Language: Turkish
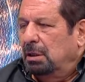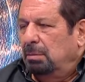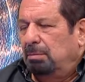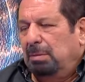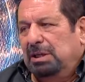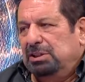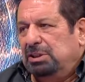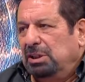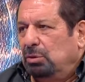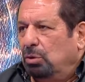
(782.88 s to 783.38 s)

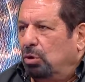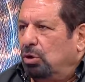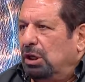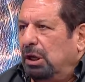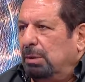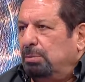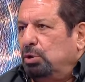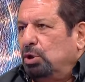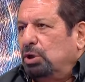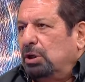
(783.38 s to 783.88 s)
Bence doğru
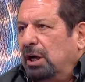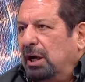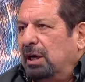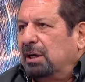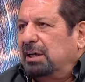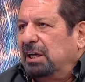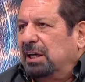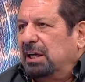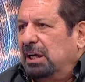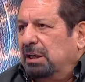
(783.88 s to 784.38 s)
yapıyorlar.
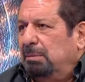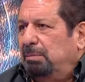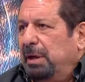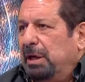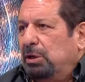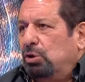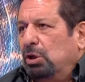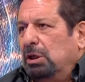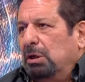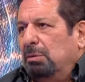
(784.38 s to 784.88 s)
Arkaya gelip
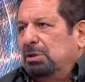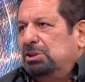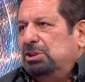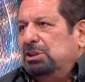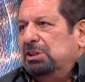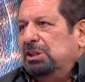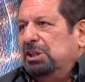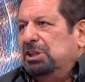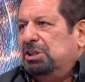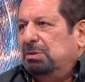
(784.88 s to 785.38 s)
bekliyorlar. Ama
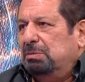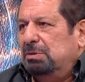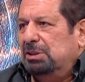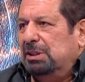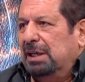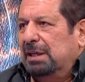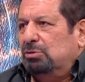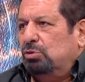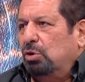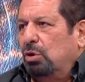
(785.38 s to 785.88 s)
şimdi
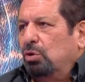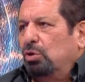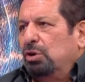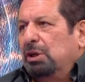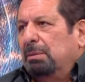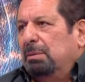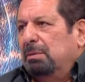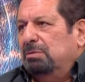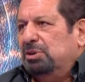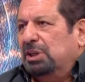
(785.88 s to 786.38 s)
2-1'den sonra onu
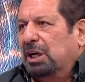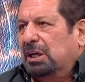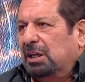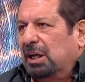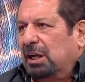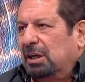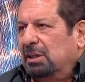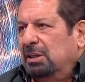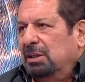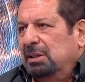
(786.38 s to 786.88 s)

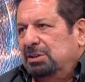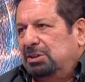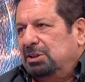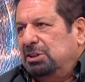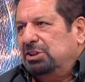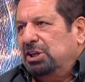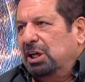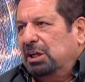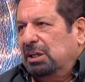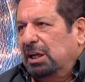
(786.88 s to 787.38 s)
yapamayacaklar.
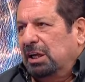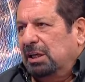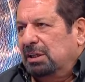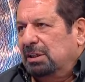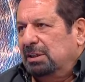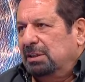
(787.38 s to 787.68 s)
Çıkacaklar.